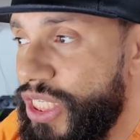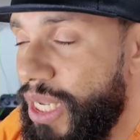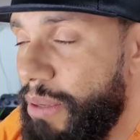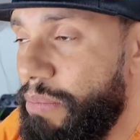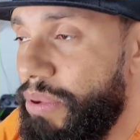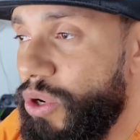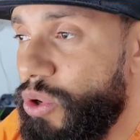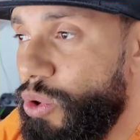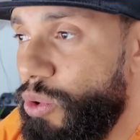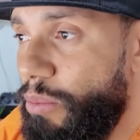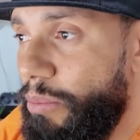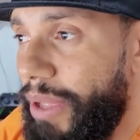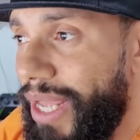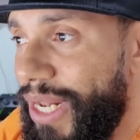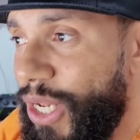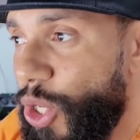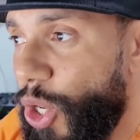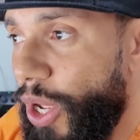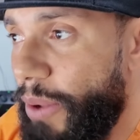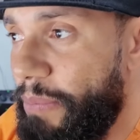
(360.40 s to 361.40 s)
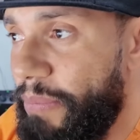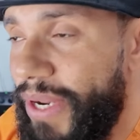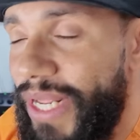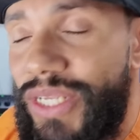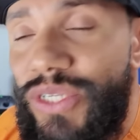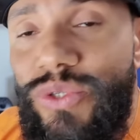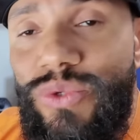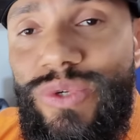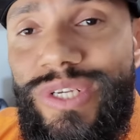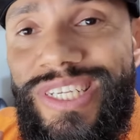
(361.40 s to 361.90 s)
sempre com o melhor
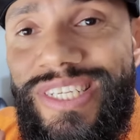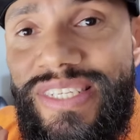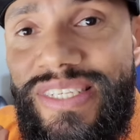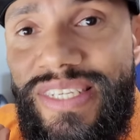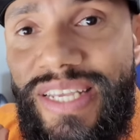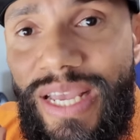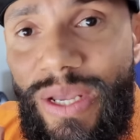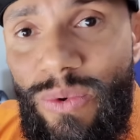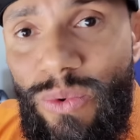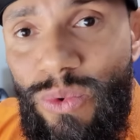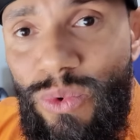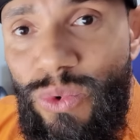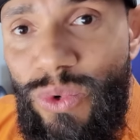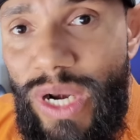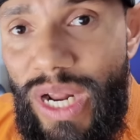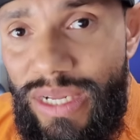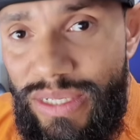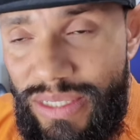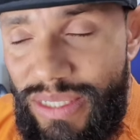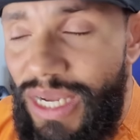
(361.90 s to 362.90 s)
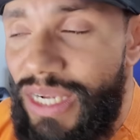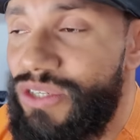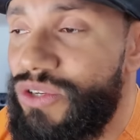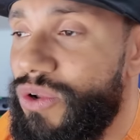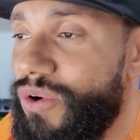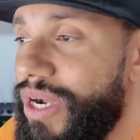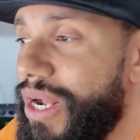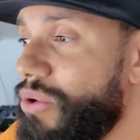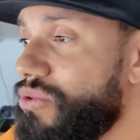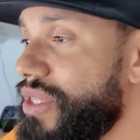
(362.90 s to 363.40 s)
preço e segura, tá? De
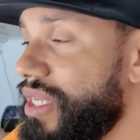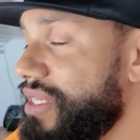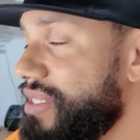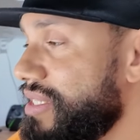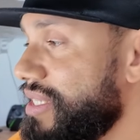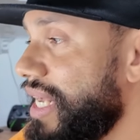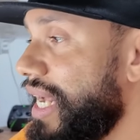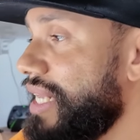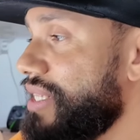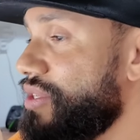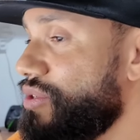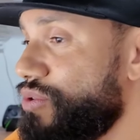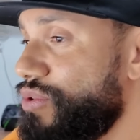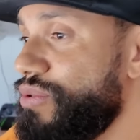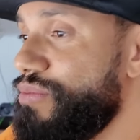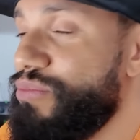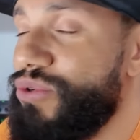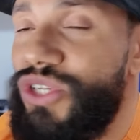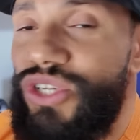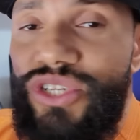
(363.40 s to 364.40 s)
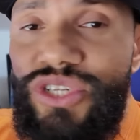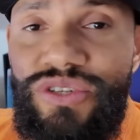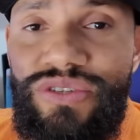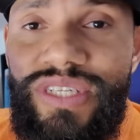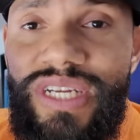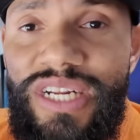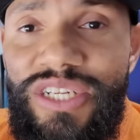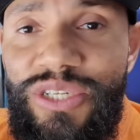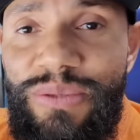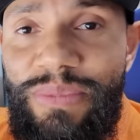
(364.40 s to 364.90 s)
local testado, tudo bonitinho,
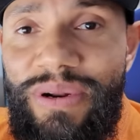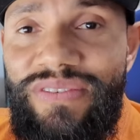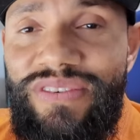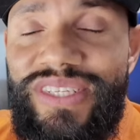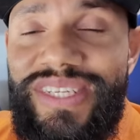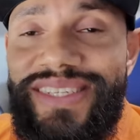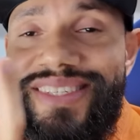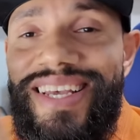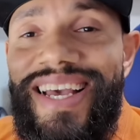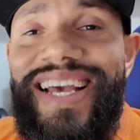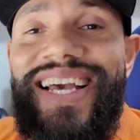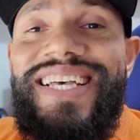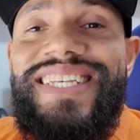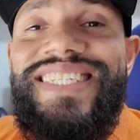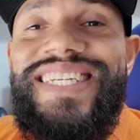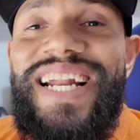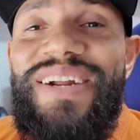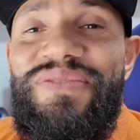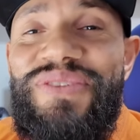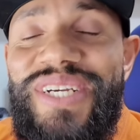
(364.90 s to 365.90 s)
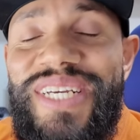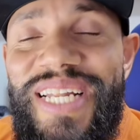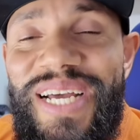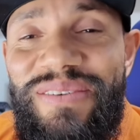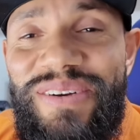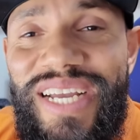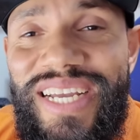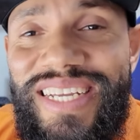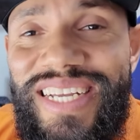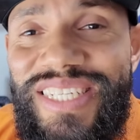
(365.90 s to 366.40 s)
certinho para vocês. Se inscreve no
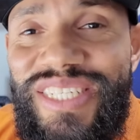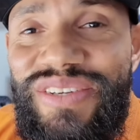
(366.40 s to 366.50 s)
canal.